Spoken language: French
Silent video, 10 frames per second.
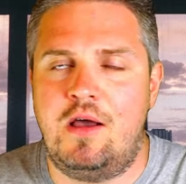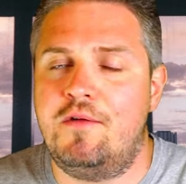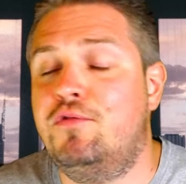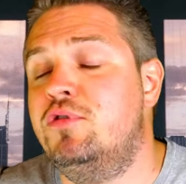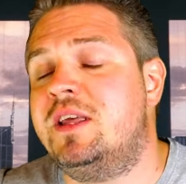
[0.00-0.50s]

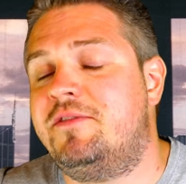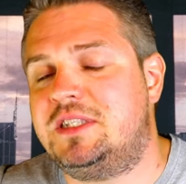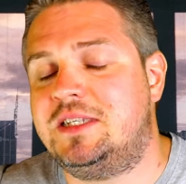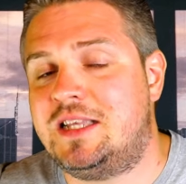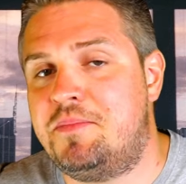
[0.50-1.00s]
vous
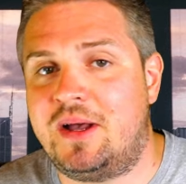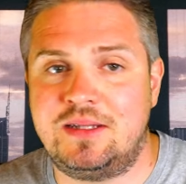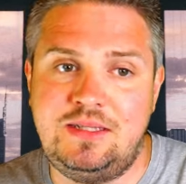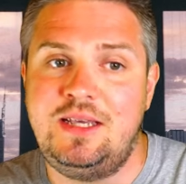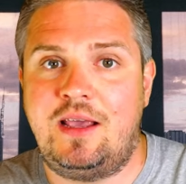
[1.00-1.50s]
n'investissez pas
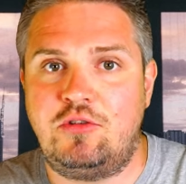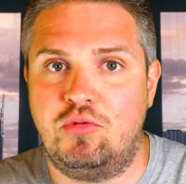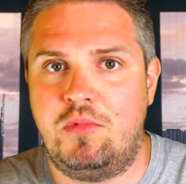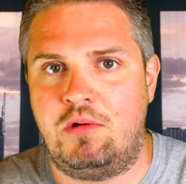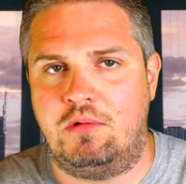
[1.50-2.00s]

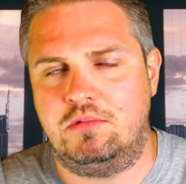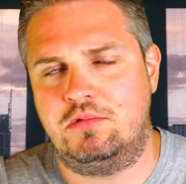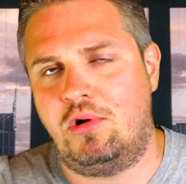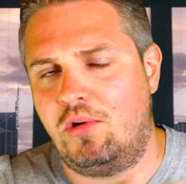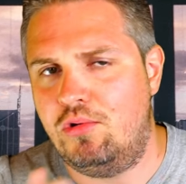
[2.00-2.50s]
directement
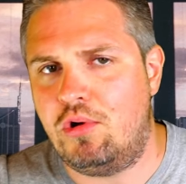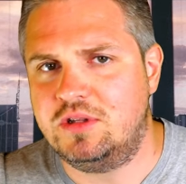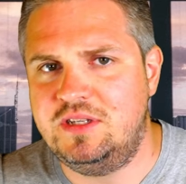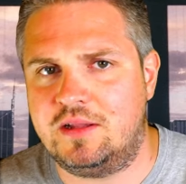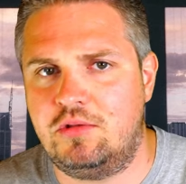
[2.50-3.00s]
dans
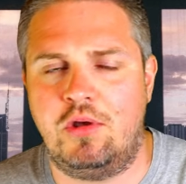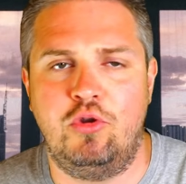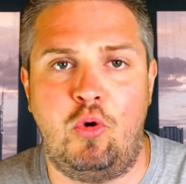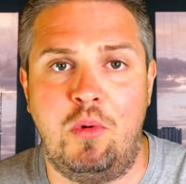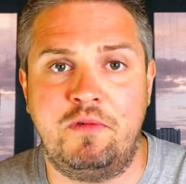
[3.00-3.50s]
l'ordinateur
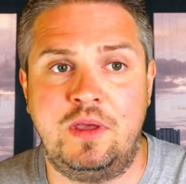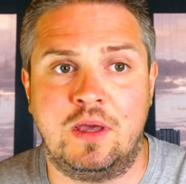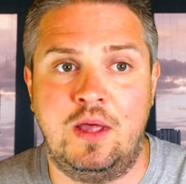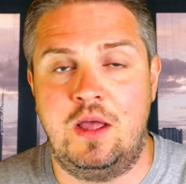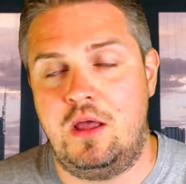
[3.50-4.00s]
neuromorphique,